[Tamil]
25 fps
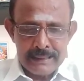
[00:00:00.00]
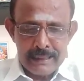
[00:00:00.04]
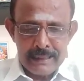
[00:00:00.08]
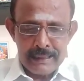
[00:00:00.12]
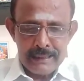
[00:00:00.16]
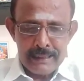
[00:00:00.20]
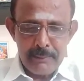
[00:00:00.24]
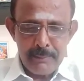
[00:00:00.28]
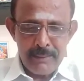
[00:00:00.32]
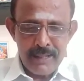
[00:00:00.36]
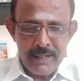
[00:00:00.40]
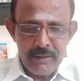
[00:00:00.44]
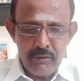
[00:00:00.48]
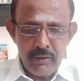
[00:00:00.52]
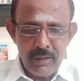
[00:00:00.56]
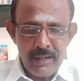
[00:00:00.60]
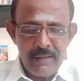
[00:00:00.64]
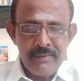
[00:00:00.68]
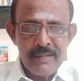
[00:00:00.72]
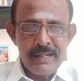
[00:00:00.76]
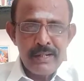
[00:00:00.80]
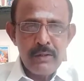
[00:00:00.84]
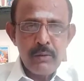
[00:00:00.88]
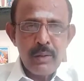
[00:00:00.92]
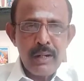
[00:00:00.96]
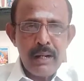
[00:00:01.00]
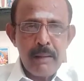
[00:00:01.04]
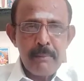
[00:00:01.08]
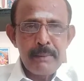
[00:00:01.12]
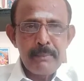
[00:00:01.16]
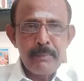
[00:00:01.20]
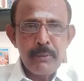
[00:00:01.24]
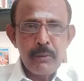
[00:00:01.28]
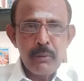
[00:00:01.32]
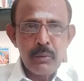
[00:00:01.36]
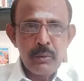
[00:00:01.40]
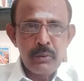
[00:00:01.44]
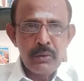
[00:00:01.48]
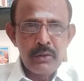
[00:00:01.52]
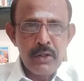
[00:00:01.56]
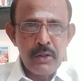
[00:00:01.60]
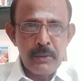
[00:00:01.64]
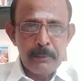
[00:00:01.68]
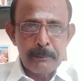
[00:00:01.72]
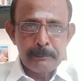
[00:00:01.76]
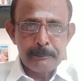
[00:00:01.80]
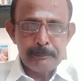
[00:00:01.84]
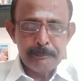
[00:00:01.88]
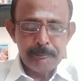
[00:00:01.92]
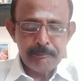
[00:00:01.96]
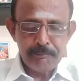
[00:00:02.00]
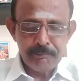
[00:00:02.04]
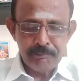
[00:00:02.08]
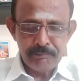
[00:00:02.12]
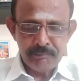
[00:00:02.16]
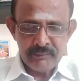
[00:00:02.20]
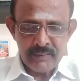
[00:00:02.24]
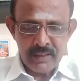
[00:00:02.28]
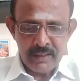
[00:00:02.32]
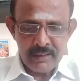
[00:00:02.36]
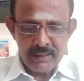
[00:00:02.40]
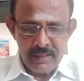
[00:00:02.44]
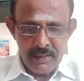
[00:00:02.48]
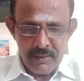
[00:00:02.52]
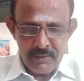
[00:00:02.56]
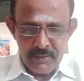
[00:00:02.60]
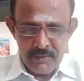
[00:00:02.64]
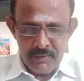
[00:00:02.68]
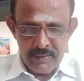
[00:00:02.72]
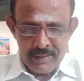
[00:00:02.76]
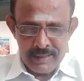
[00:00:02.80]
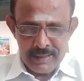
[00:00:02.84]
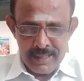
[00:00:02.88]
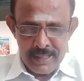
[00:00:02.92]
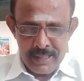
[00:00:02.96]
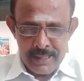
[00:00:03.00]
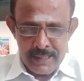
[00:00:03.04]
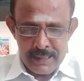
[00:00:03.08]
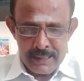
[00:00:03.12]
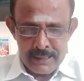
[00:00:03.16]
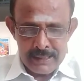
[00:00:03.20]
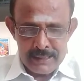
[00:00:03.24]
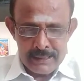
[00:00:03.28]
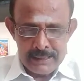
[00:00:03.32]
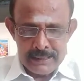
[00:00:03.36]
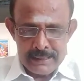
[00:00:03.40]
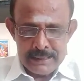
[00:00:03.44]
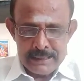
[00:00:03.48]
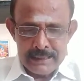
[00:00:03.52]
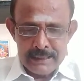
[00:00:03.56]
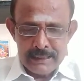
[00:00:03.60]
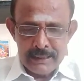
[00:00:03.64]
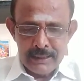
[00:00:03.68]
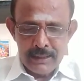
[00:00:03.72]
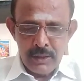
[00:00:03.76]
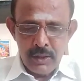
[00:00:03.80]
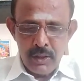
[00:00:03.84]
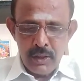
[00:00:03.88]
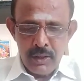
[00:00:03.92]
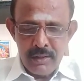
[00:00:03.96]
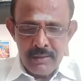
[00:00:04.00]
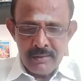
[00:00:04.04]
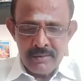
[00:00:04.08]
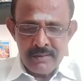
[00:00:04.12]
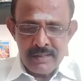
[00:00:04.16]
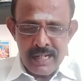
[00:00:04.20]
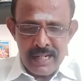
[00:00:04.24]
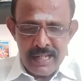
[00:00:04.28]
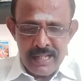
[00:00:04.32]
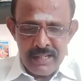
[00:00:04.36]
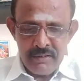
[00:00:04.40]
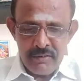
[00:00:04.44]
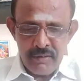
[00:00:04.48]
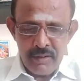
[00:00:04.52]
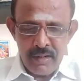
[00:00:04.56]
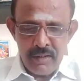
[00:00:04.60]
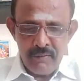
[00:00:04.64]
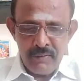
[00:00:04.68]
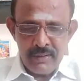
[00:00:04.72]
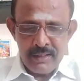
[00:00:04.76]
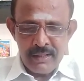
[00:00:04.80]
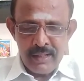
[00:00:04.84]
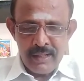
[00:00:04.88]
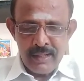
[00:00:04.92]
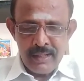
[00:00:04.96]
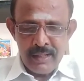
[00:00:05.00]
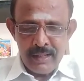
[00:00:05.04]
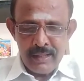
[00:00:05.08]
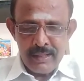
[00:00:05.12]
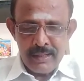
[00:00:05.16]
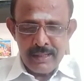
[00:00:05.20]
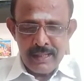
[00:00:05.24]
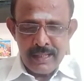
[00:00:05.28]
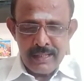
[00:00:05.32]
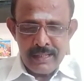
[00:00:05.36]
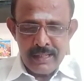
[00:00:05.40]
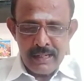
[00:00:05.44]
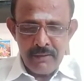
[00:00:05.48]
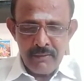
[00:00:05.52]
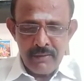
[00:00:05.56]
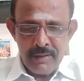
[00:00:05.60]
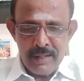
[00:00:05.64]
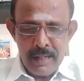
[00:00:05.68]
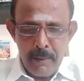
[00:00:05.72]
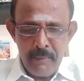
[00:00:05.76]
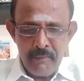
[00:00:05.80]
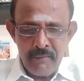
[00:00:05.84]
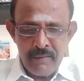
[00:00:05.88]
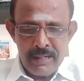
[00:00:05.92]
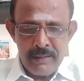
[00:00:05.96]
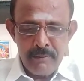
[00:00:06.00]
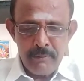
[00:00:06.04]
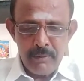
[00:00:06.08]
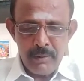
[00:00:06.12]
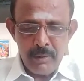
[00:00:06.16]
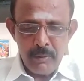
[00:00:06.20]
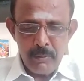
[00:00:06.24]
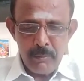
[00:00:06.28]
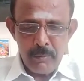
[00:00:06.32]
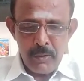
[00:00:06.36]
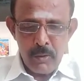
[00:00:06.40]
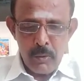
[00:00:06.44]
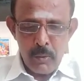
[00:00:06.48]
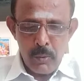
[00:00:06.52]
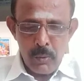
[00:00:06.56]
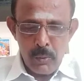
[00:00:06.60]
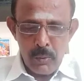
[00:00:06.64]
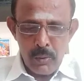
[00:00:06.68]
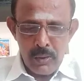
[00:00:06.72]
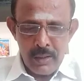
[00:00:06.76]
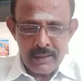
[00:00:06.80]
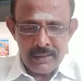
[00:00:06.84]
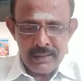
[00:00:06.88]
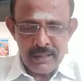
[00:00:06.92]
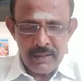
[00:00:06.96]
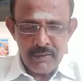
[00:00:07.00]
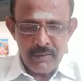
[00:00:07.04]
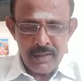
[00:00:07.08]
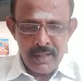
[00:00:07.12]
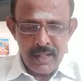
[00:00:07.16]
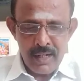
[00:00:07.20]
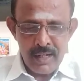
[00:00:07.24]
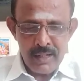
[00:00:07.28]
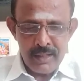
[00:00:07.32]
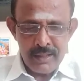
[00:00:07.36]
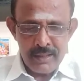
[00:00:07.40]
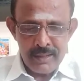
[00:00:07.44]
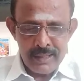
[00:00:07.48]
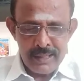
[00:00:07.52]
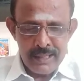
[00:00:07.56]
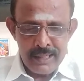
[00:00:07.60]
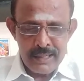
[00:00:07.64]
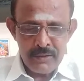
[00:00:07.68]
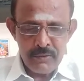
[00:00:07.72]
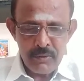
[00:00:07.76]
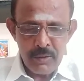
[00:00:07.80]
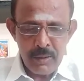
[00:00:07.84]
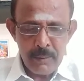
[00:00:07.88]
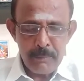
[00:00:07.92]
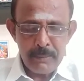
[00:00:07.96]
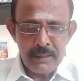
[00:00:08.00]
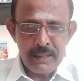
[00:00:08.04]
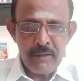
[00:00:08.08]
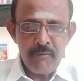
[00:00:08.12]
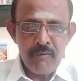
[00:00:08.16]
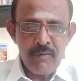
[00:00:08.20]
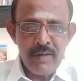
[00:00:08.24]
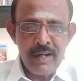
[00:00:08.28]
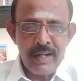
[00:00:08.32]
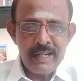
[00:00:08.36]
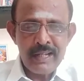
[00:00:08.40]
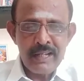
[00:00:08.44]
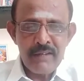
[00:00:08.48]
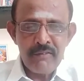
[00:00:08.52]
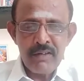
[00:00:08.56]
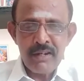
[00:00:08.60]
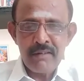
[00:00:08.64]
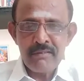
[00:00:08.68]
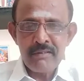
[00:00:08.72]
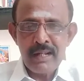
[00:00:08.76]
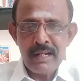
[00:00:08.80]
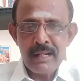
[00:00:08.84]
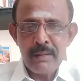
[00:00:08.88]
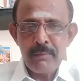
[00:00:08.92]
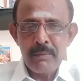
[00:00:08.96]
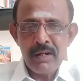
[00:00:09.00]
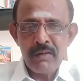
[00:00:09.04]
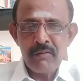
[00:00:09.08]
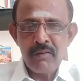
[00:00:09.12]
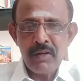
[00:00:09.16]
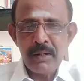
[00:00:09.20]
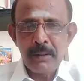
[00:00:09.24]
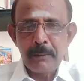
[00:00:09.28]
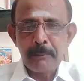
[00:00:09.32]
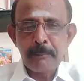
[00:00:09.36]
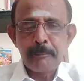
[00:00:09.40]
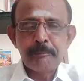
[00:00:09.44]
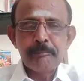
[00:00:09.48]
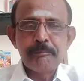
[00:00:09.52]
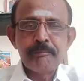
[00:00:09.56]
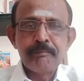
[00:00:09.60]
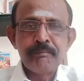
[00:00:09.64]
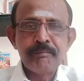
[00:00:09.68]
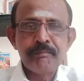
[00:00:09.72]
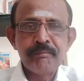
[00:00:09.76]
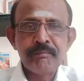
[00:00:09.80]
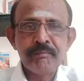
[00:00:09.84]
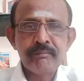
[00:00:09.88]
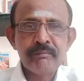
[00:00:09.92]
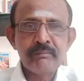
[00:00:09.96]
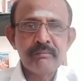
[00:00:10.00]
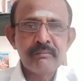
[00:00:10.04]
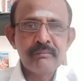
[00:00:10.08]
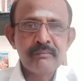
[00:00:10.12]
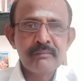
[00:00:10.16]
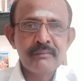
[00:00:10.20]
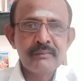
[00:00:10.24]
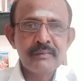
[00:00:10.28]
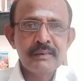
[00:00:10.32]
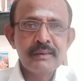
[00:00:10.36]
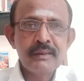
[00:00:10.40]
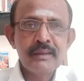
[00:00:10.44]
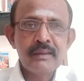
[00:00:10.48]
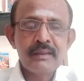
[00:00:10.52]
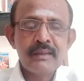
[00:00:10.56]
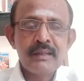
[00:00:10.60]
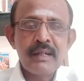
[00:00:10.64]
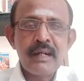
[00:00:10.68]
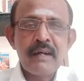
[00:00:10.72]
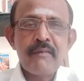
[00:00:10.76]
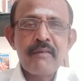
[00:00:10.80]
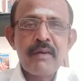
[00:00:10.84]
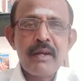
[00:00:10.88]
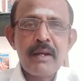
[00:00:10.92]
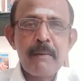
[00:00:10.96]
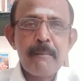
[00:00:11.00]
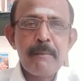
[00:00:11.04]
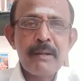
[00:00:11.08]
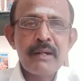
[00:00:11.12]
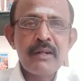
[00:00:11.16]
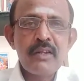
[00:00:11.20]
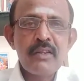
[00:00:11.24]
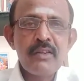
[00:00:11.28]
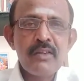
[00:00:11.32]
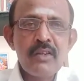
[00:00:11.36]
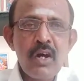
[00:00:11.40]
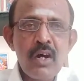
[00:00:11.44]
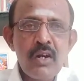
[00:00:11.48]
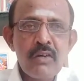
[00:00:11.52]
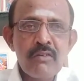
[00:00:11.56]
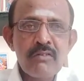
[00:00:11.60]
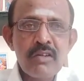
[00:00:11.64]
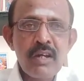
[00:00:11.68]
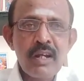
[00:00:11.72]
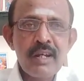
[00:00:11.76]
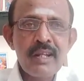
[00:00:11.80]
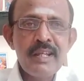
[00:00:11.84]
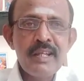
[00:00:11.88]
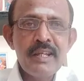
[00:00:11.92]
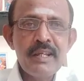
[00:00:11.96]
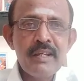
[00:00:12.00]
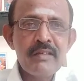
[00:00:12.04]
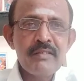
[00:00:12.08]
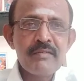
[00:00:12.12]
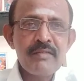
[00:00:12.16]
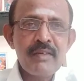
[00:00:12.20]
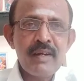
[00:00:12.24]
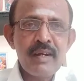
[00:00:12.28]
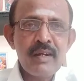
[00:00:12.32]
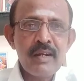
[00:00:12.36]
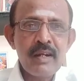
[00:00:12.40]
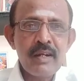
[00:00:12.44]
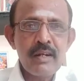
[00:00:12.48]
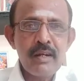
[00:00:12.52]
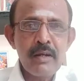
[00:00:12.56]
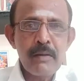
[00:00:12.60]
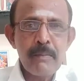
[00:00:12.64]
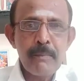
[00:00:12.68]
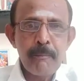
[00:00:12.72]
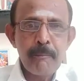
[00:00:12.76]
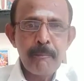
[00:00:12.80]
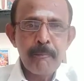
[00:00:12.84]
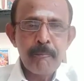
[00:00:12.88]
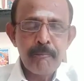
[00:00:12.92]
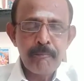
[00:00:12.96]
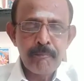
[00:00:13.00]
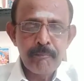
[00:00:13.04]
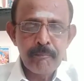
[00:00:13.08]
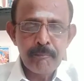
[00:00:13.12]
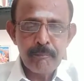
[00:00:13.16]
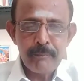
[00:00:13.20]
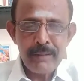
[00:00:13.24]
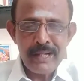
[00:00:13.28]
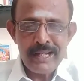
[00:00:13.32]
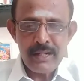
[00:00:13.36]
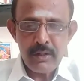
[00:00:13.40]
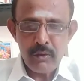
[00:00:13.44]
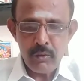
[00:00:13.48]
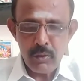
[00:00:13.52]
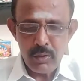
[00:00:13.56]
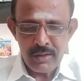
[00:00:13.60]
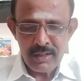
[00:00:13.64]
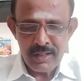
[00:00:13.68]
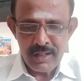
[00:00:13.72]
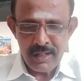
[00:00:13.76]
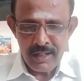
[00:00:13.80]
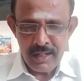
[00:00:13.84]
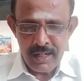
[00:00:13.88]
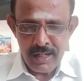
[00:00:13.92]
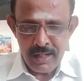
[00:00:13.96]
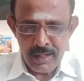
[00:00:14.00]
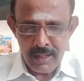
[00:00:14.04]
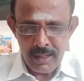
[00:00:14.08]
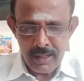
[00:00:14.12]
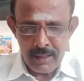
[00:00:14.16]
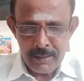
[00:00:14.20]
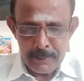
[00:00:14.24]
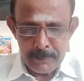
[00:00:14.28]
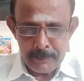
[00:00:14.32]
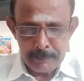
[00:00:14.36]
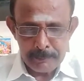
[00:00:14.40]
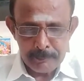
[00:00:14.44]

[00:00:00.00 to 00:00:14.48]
அந்த மாதிரி சொல்ல வேண்டிய ஒரு அமைப்பு உண்டு அதாவது வந்து சனீஸ்வரன் வந்து எந்த அளவுக்கு நாம் வழிபடுறோம்லோ அந்தளவுக்கு நல்லது ஈஸ்வர பட்டம் வாங்கியவர் சனி பகவான் அவருக்கு மட்டும்தான் சனி ஈஸ்வரன் என்று பெயர் கொடுத்திருக்கிறார்கள்